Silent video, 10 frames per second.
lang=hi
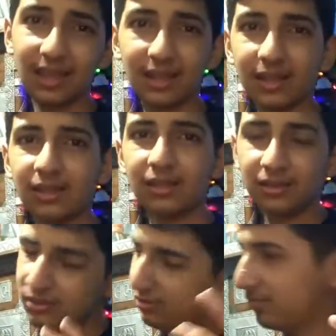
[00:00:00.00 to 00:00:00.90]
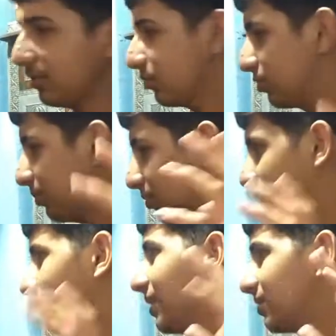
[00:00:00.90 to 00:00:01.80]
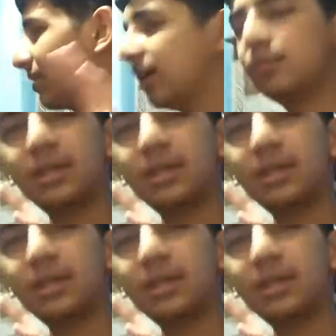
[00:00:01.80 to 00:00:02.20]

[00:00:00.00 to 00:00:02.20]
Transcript: है फिर कुछ भी हो सकता है इसलिए हम